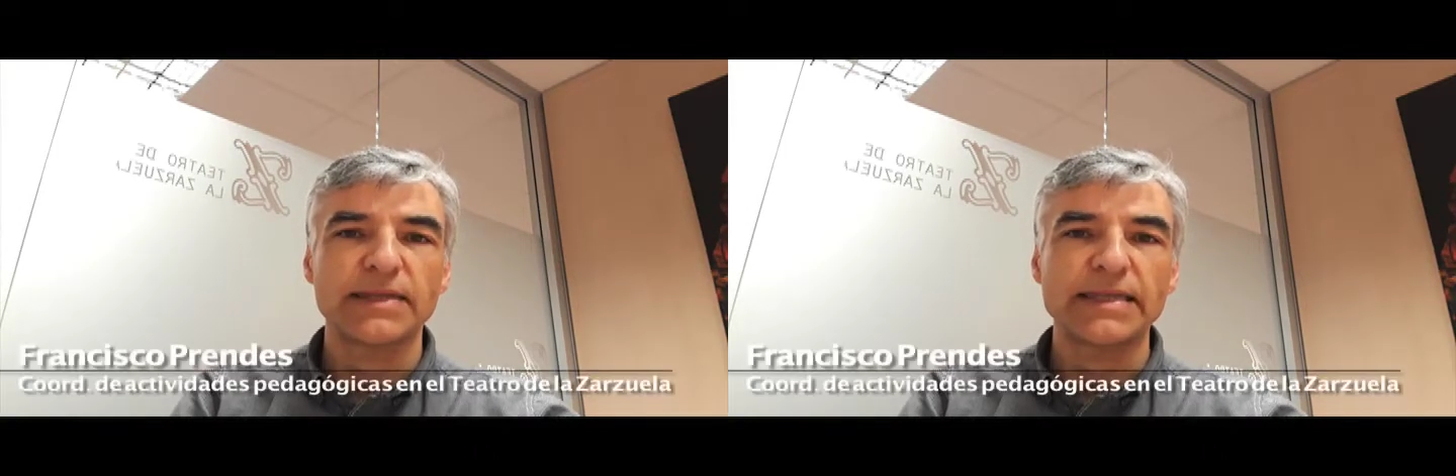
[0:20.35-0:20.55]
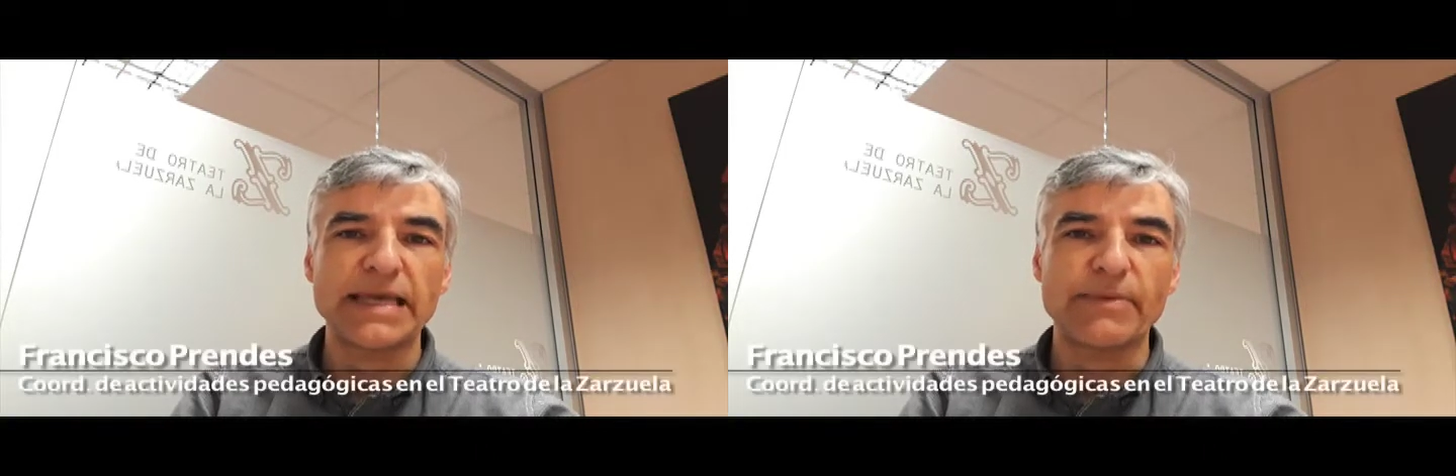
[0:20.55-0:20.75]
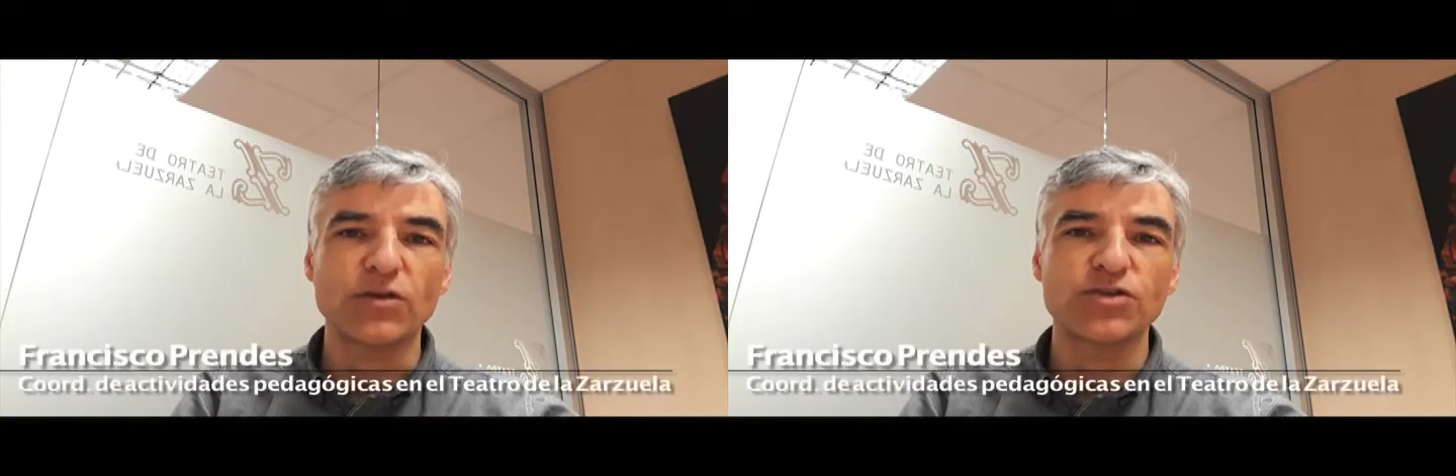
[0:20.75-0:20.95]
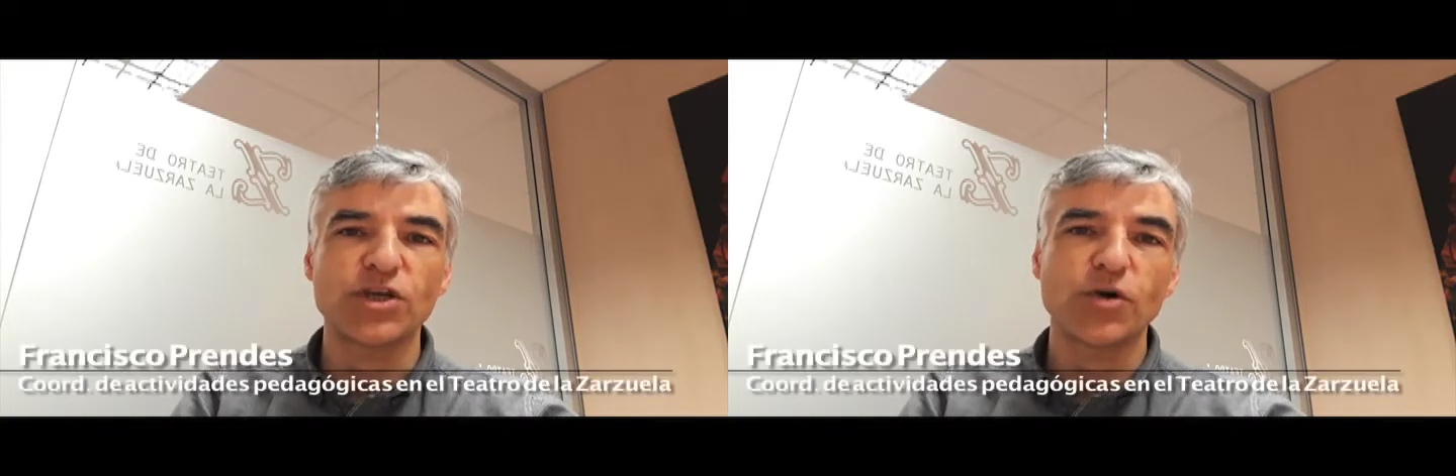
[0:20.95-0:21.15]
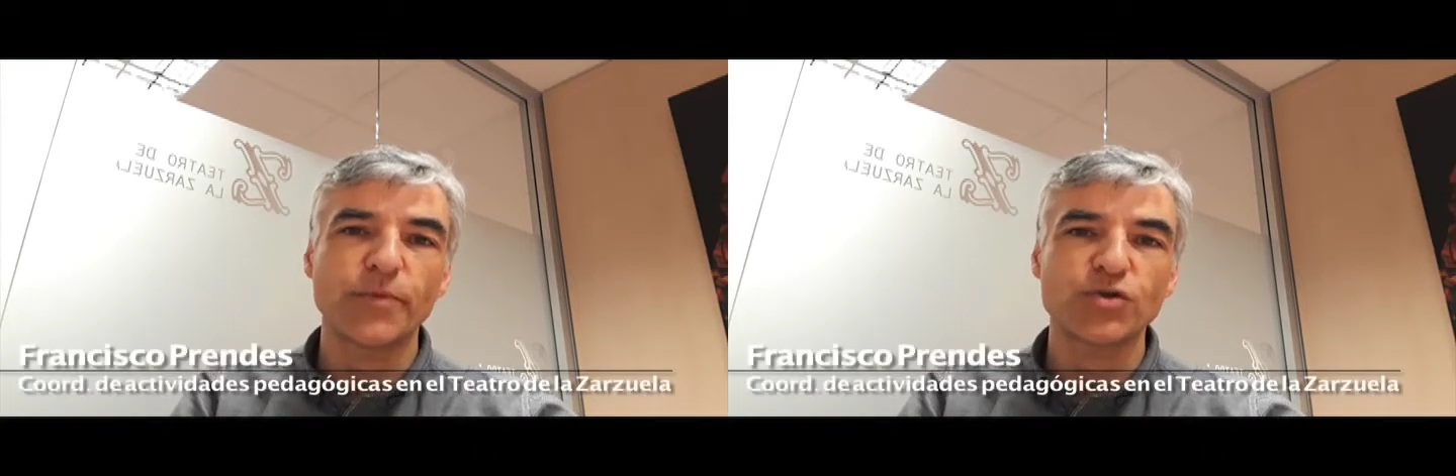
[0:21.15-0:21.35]
llamado
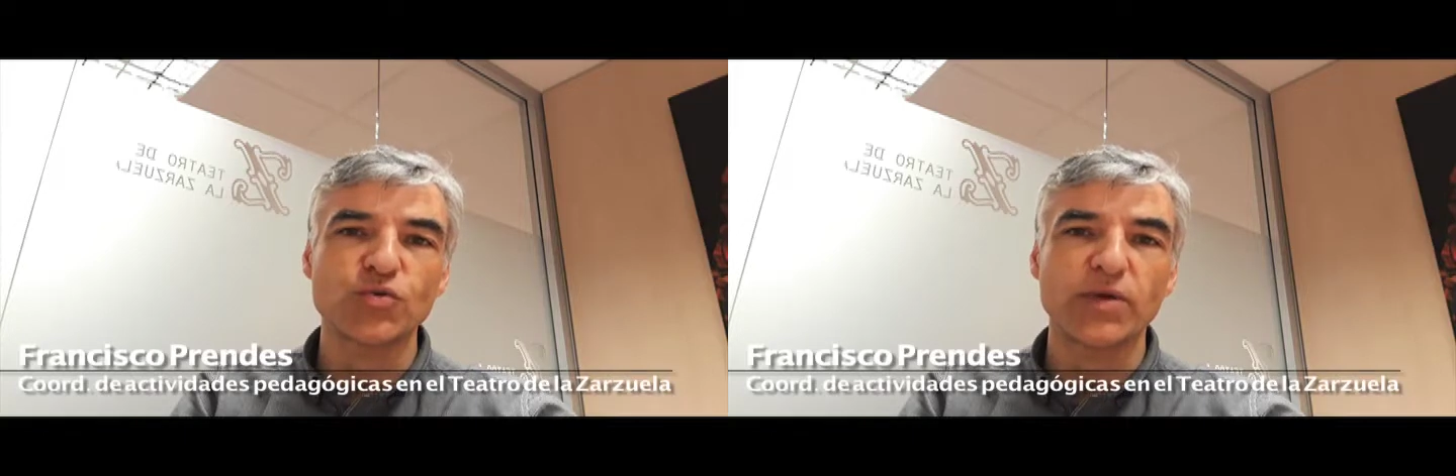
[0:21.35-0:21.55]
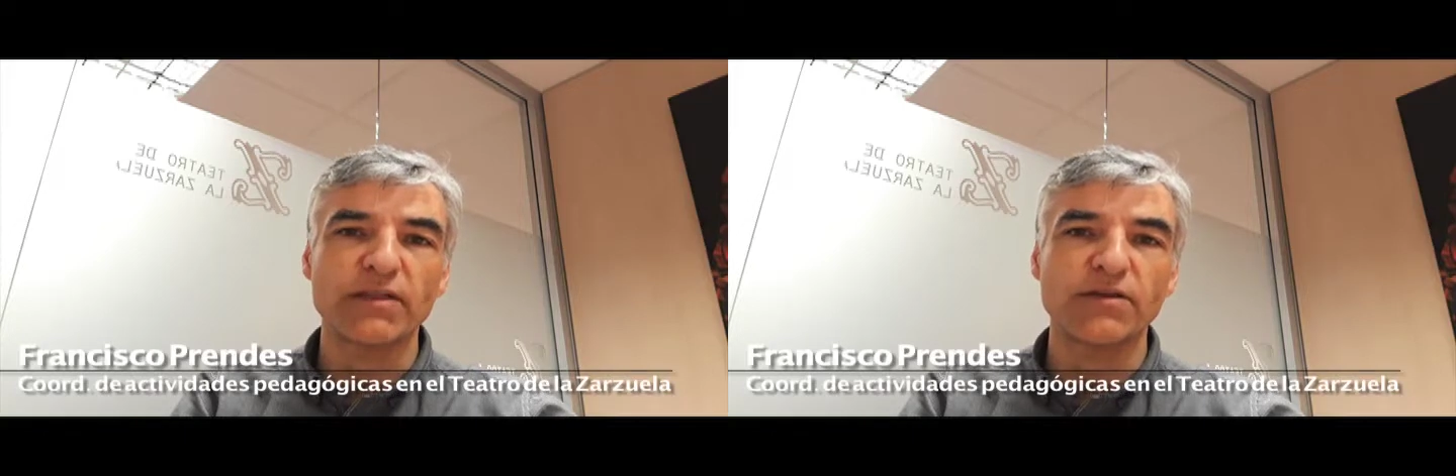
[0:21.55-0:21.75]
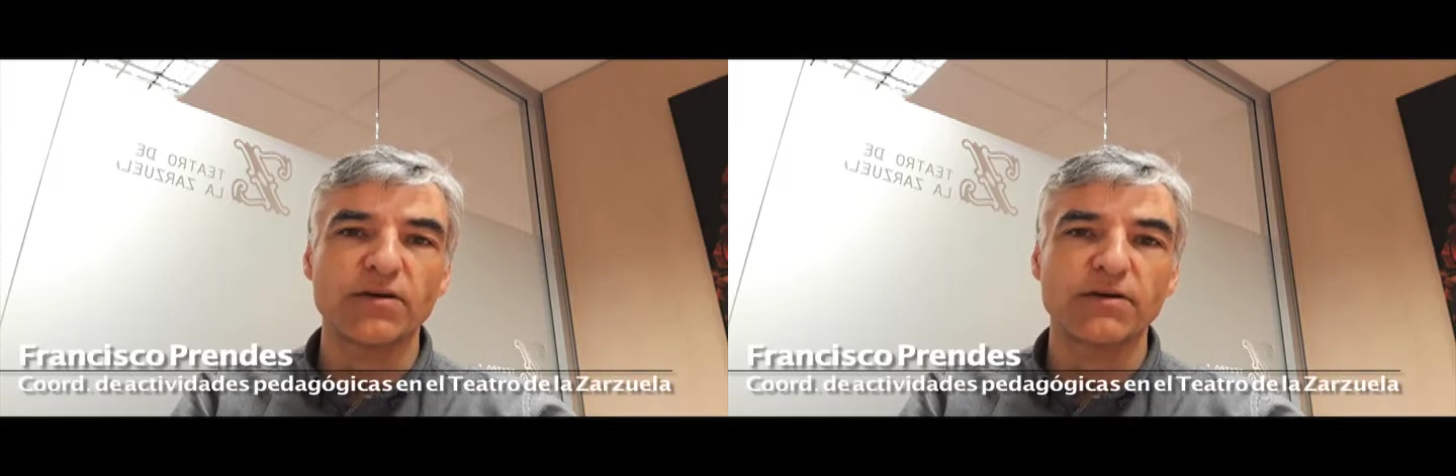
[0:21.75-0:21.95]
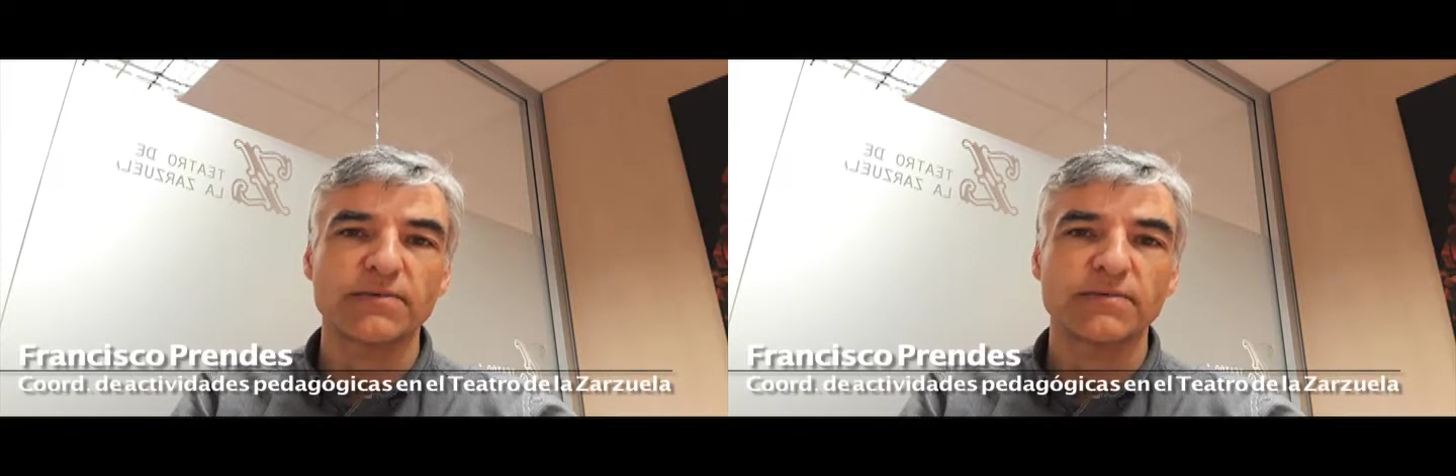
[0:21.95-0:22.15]
chico por su duración,